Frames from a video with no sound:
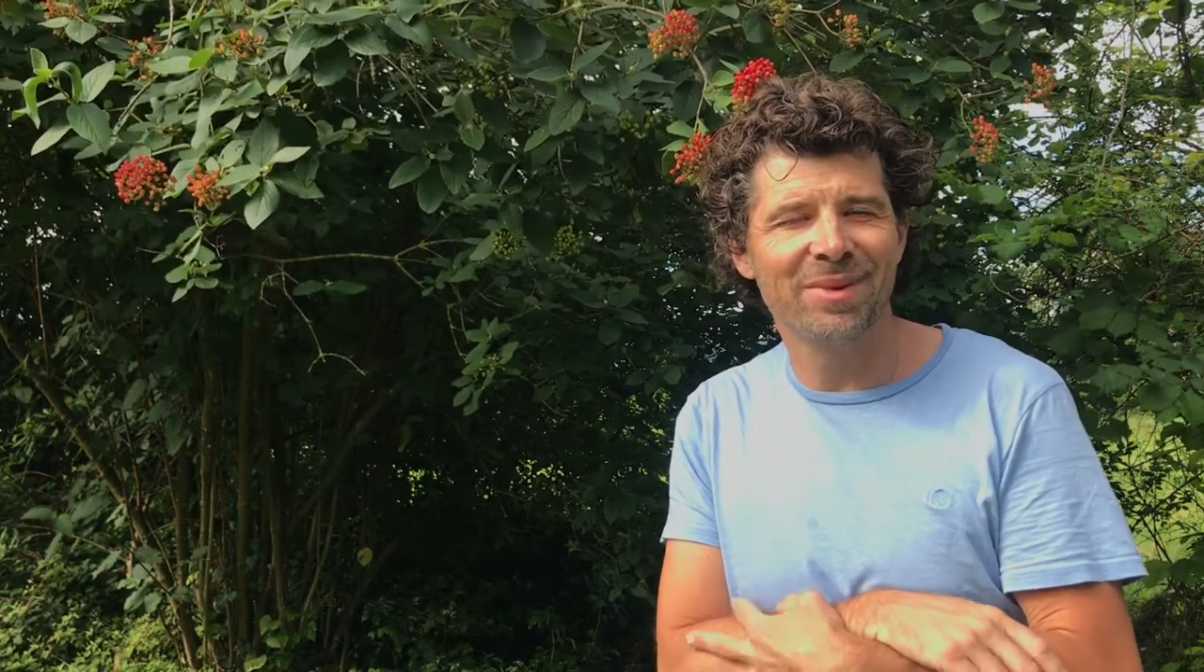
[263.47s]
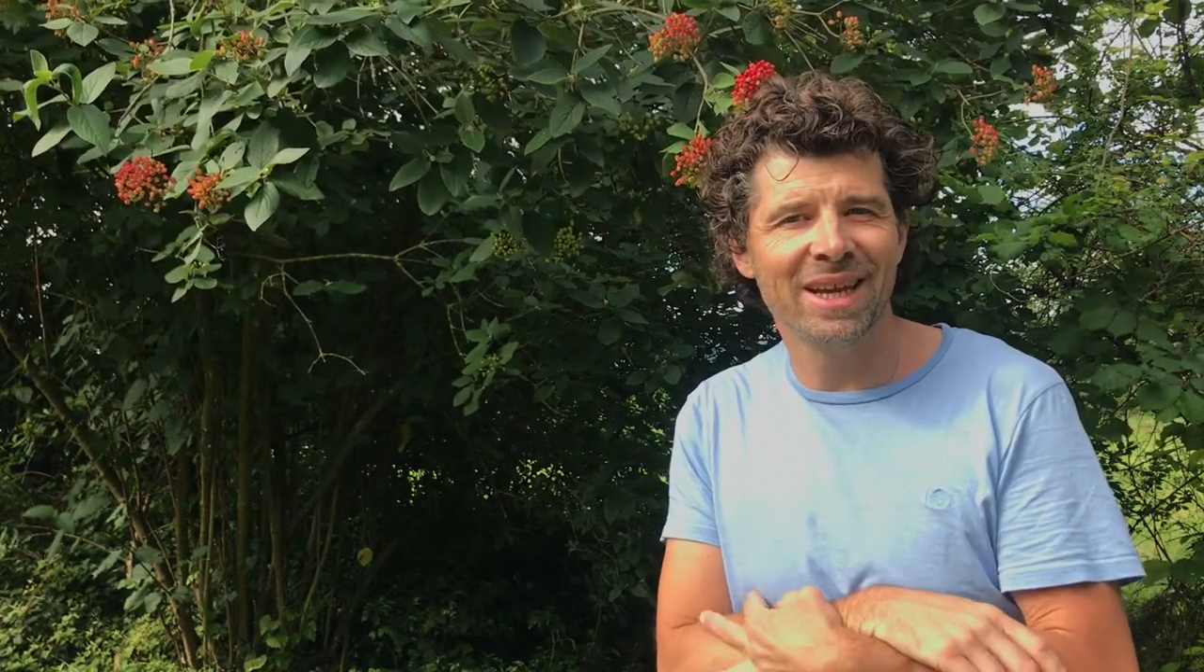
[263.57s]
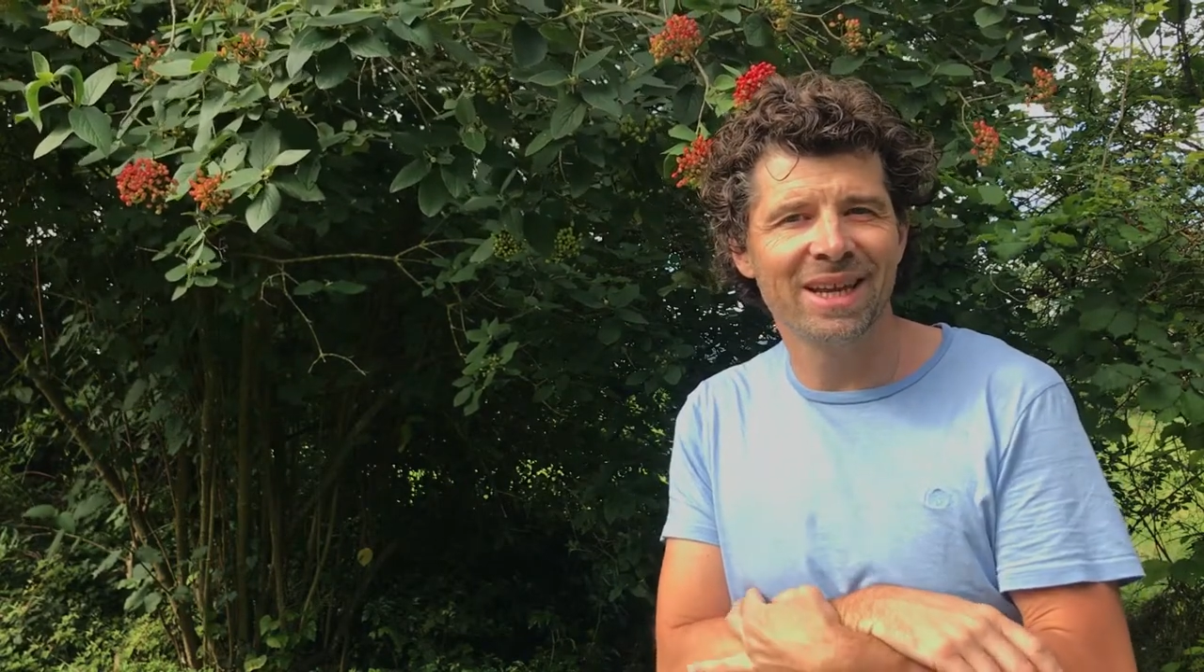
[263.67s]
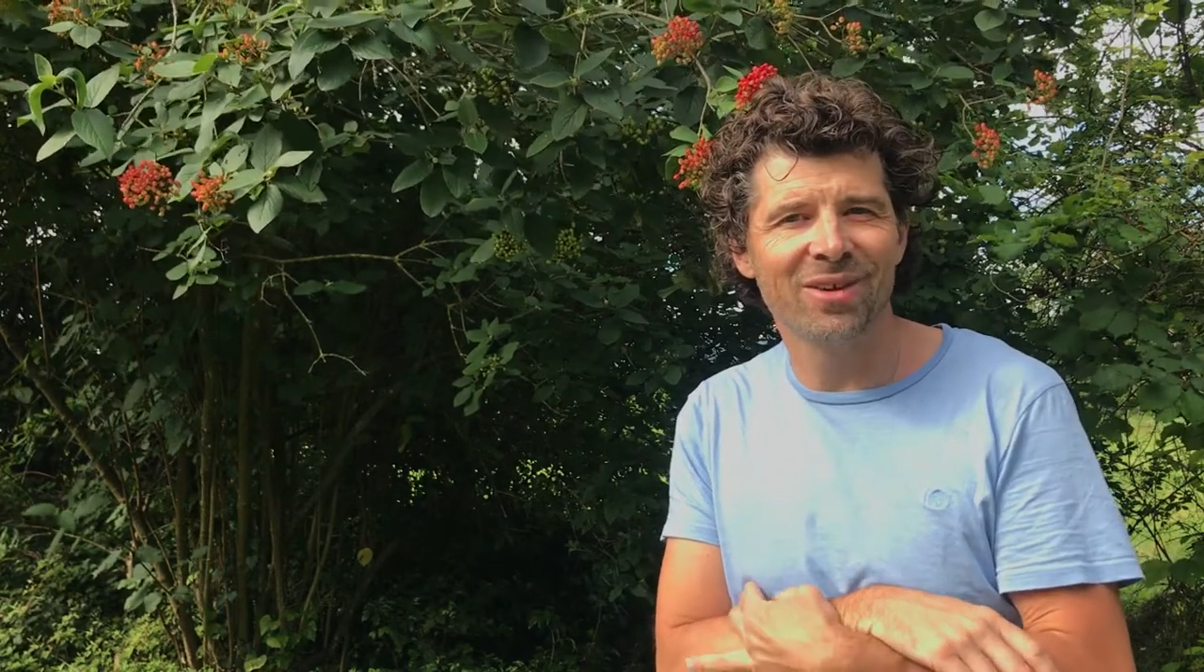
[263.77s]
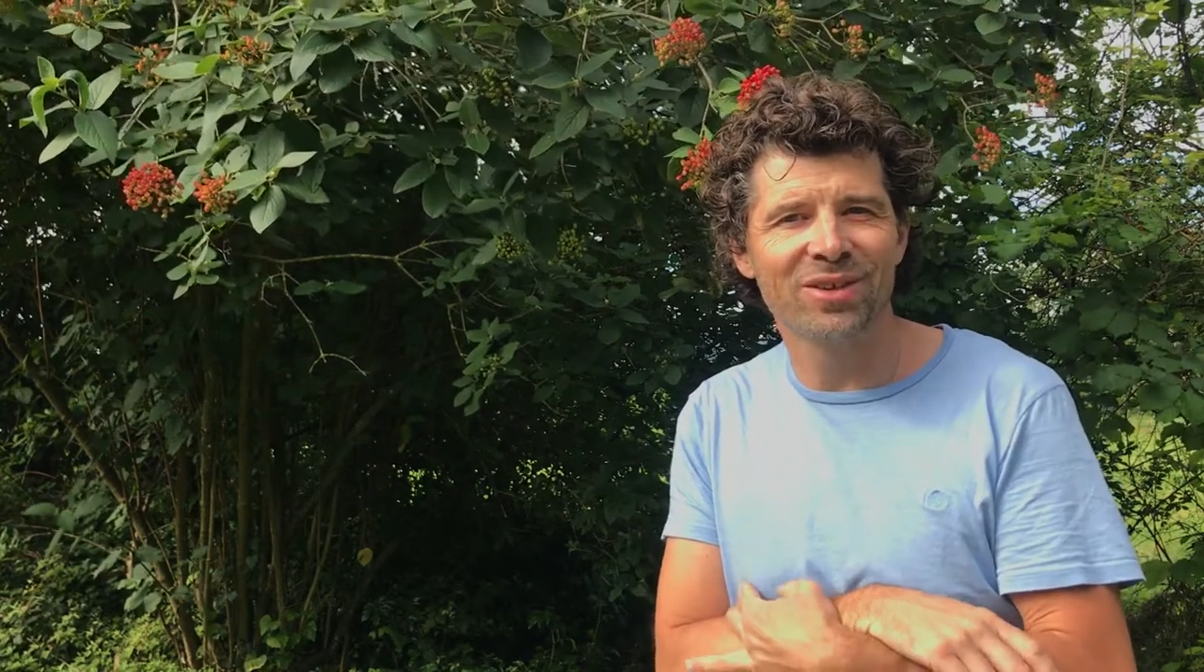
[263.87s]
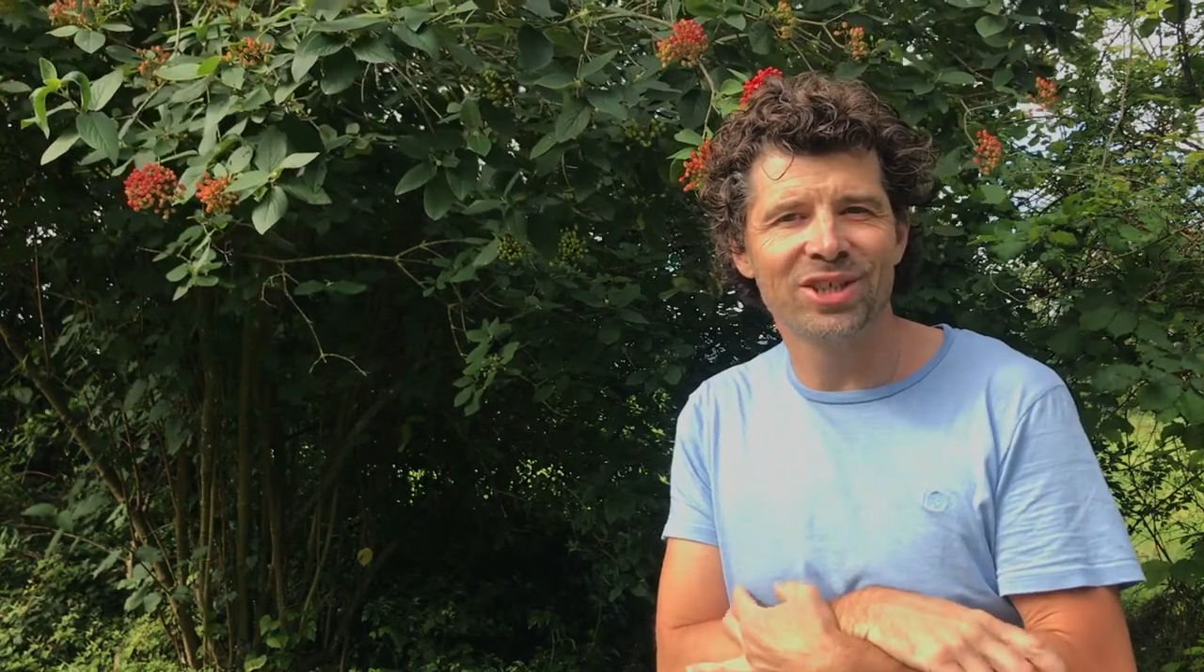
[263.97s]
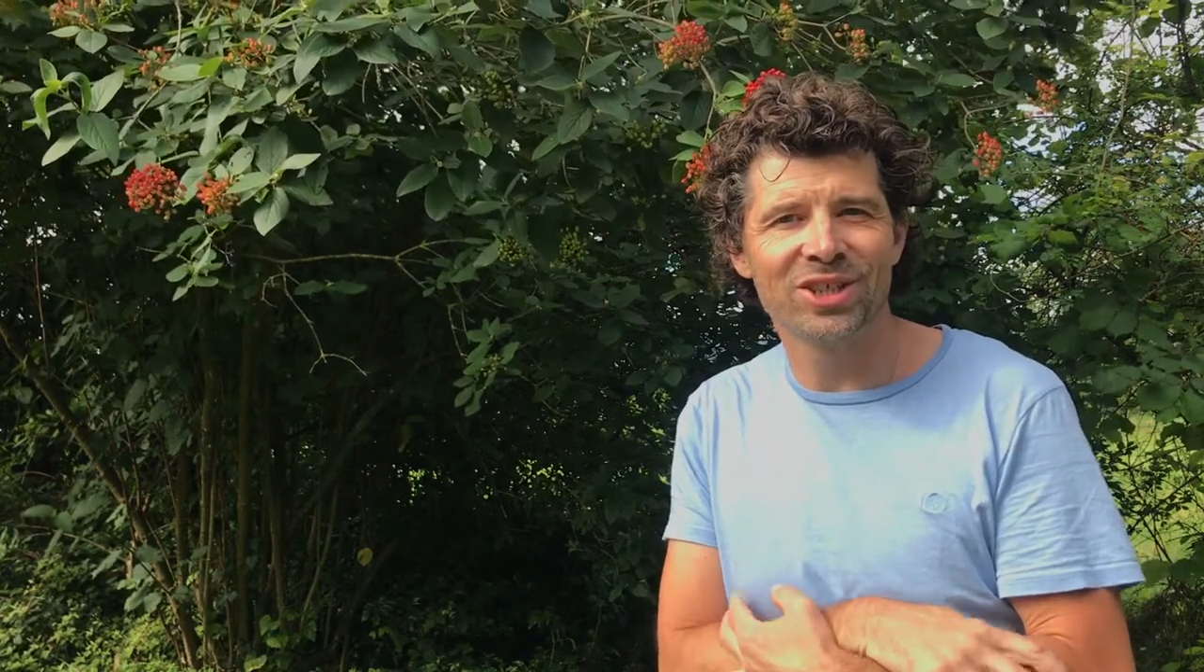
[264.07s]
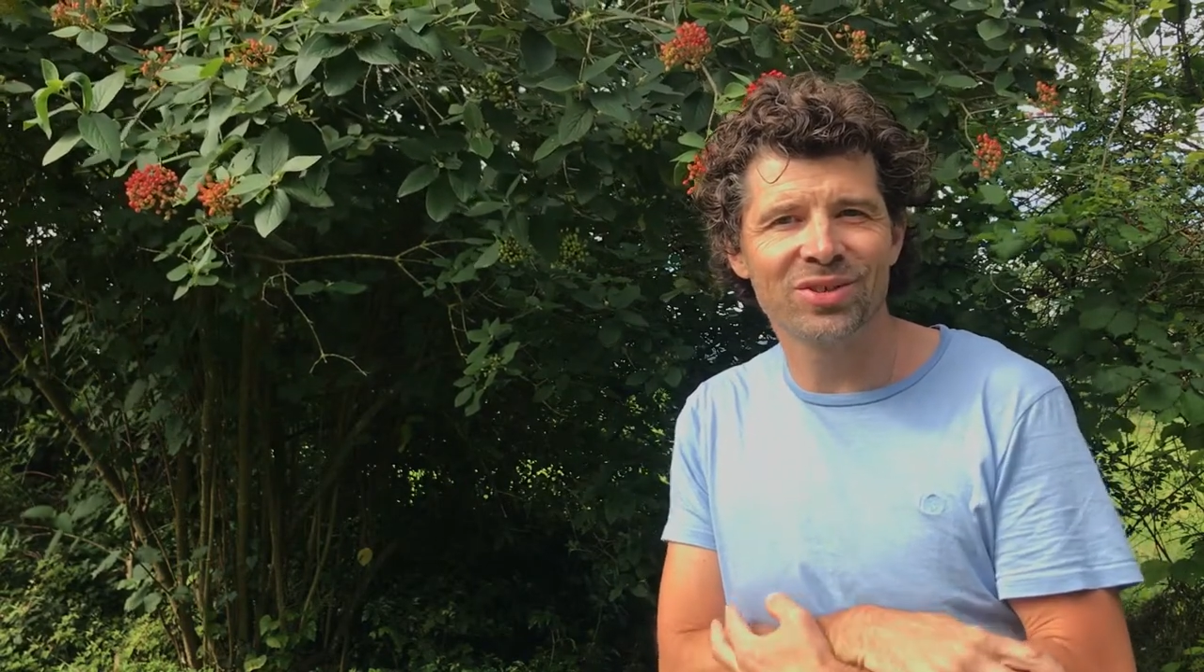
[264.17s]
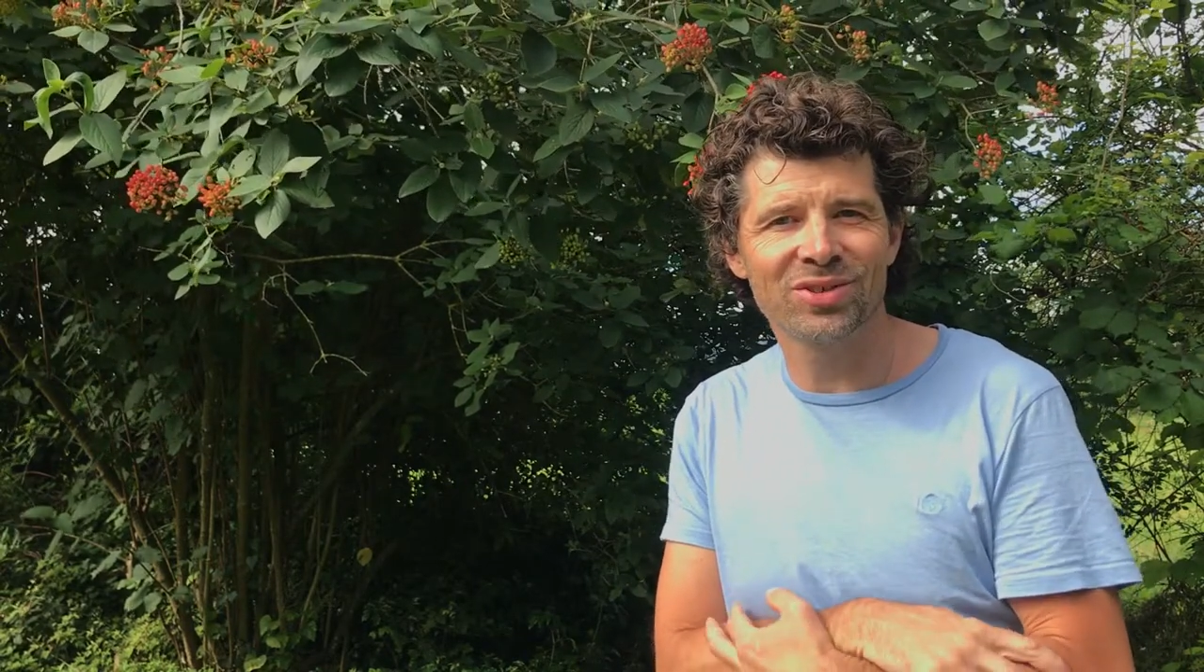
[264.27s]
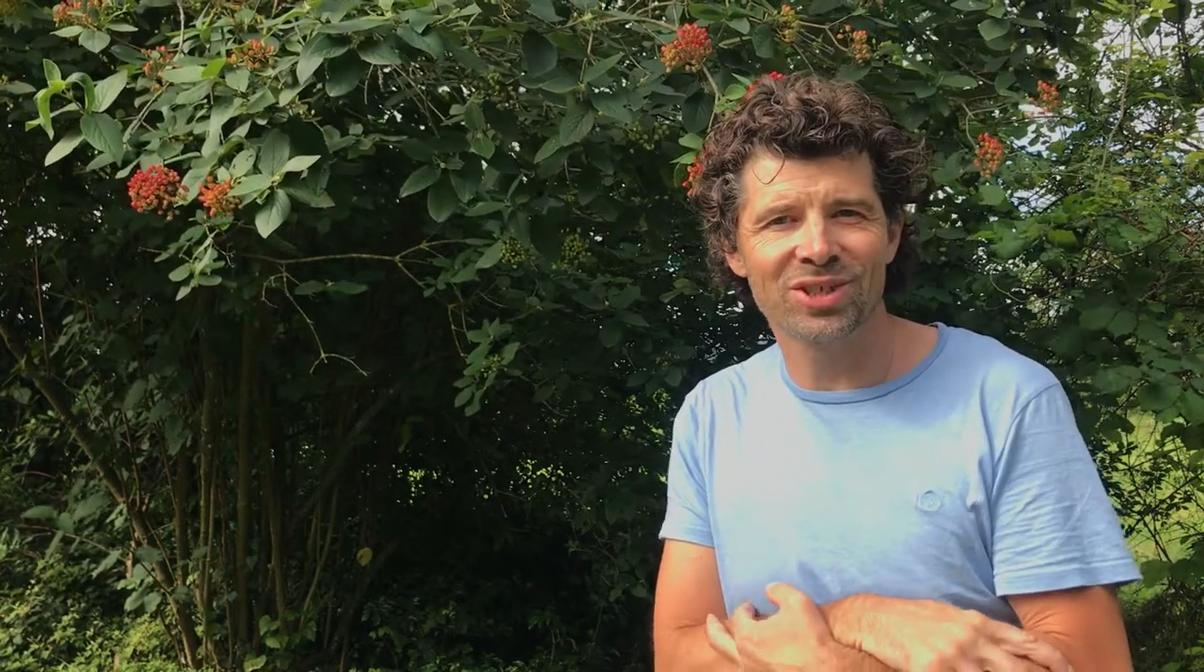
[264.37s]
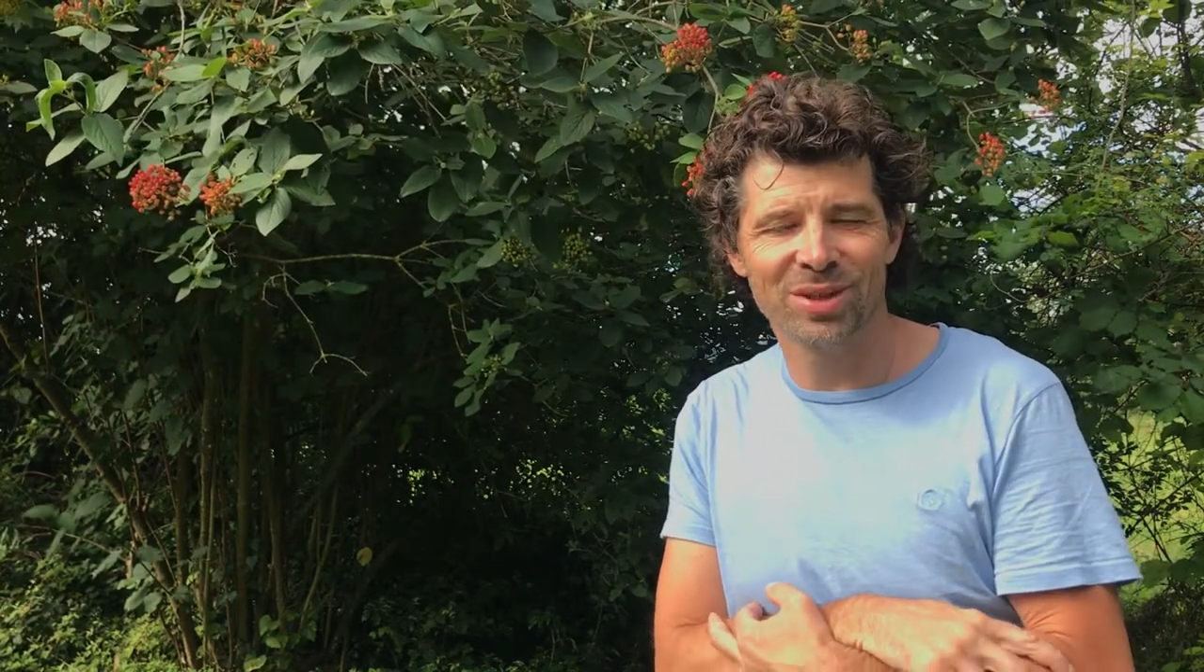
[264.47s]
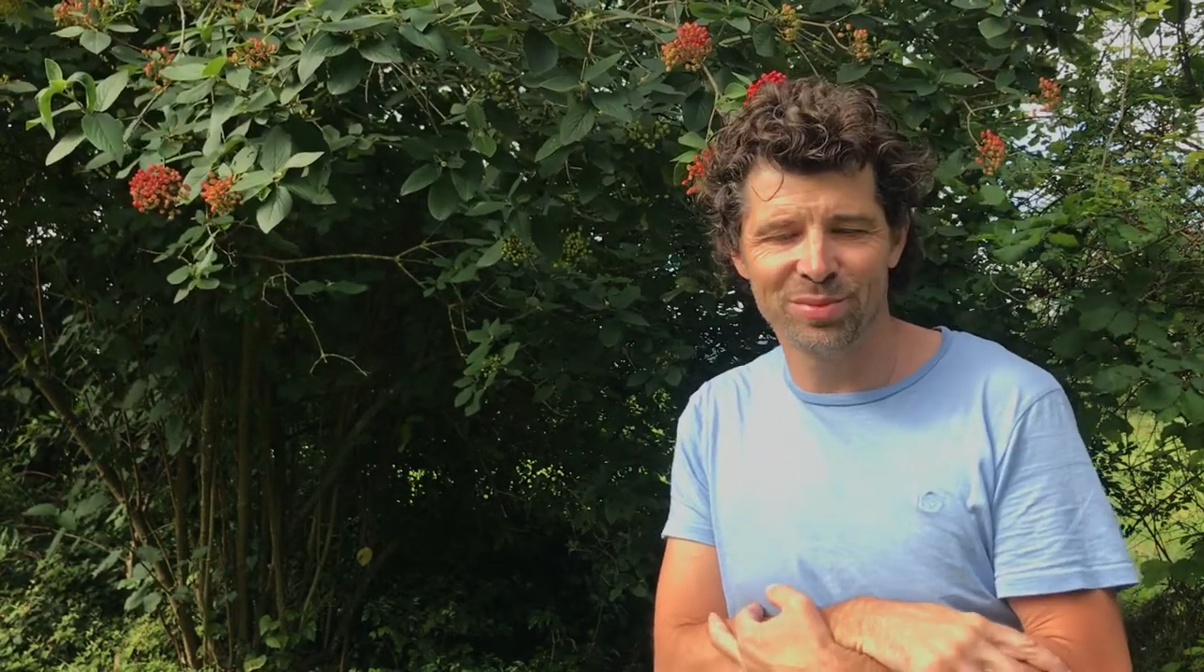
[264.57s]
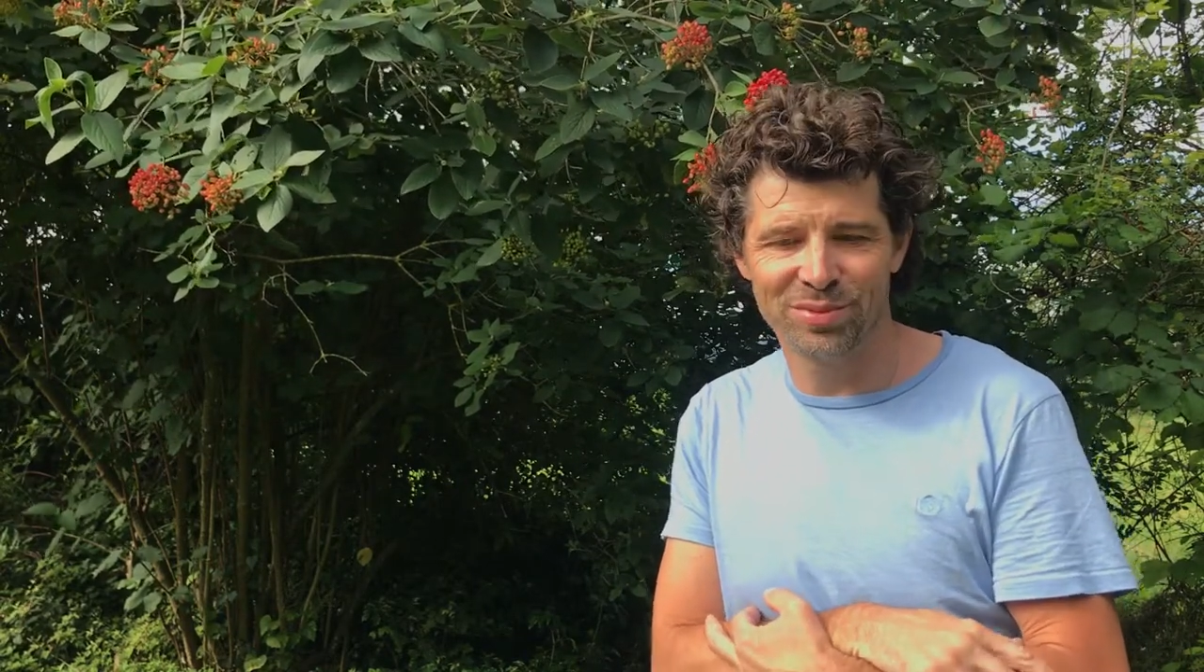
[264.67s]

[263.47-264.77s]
mail en échange et